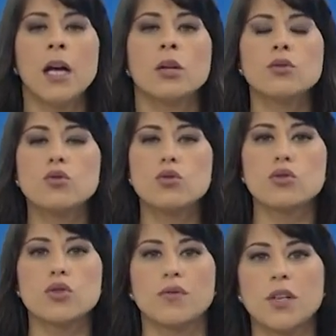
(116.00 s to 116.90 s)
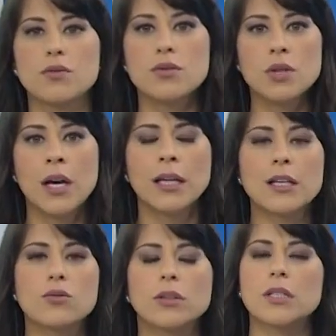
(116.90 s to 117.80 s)
nos custos fixos, nas
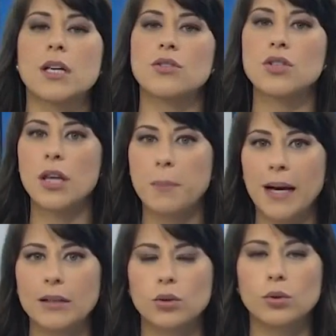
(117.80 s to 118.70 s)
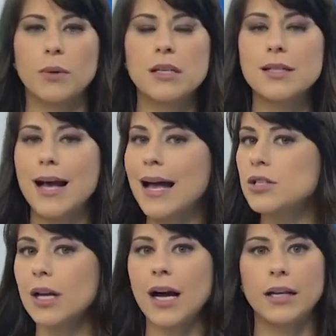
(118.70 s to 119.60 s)
contas que a gente tem que pagar todo mês e
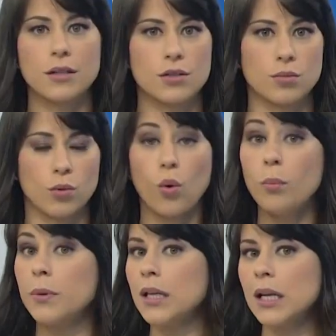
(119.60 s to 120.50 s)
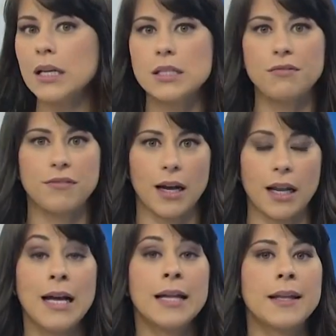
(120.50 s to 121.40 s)
gasta caríssimo. Comida nem se fala.
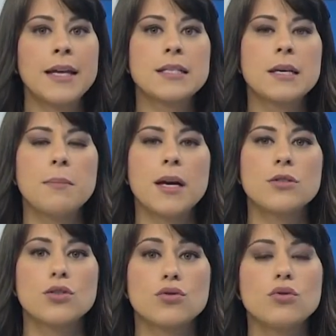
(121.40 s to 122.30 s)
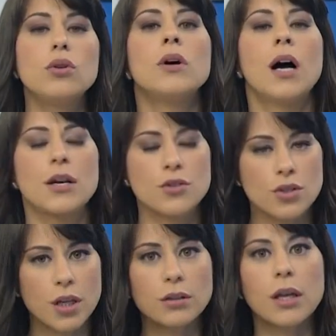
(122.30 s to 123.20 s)
Nesse mês de julho, a gente
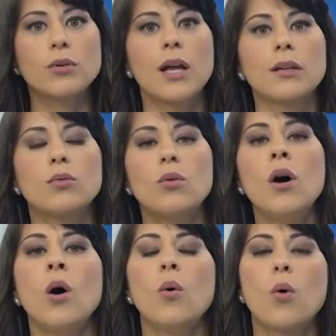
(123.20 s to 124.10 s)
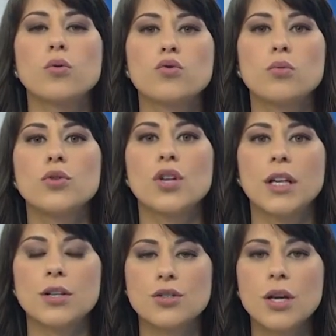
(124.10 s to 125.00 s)
que ter cuidado com o consumo de
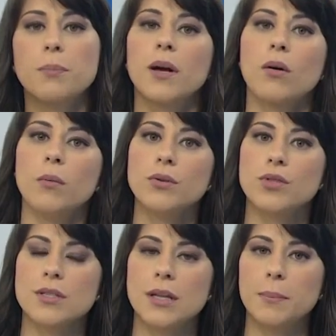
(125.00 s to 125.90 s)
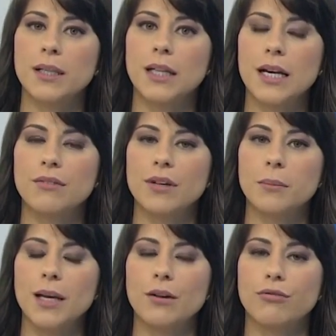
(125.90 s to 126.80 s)
energia, porque, como eu disse, né? Bandeira
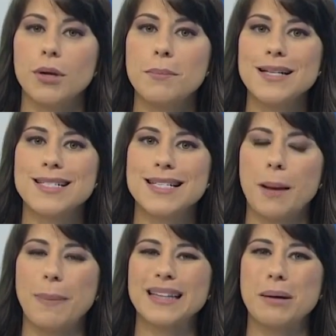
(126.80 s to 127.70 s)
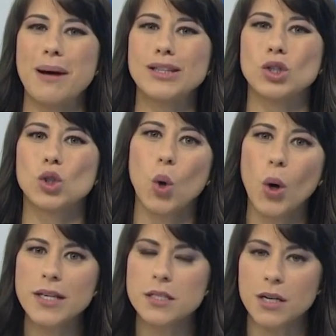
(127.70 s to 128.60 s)
vermelha foi mantida, patamar
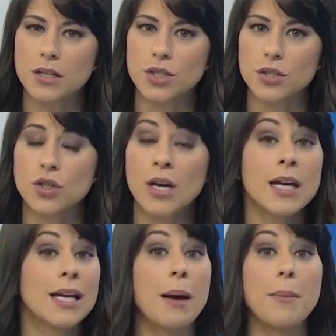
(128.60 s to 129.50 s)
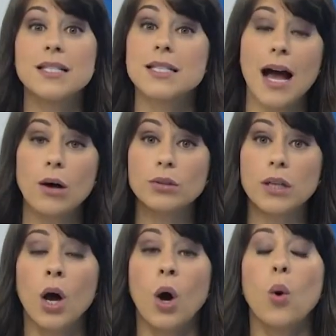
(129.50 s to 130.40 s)
2, minha gente, que é a mais alta alta,
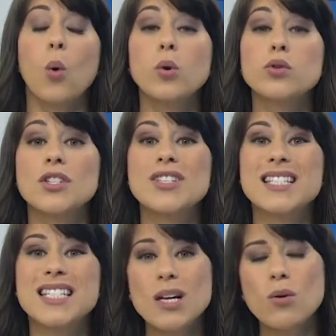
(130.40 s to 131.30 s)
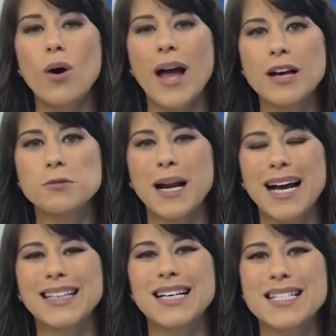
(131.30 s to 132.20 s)
o custo é de R$ 5,00 para
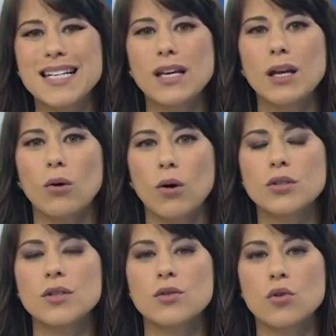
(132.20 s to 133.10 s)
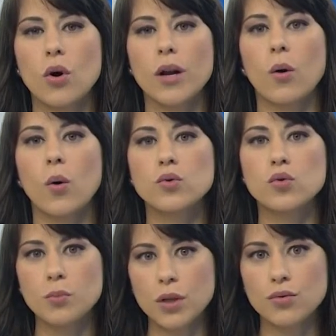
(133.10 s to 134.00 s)
cada 100 kWh
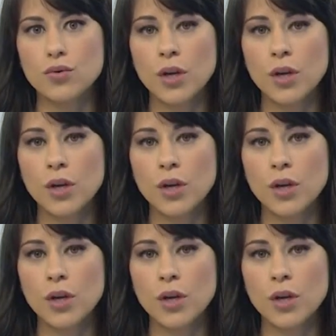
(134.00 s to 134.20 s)
consumidos.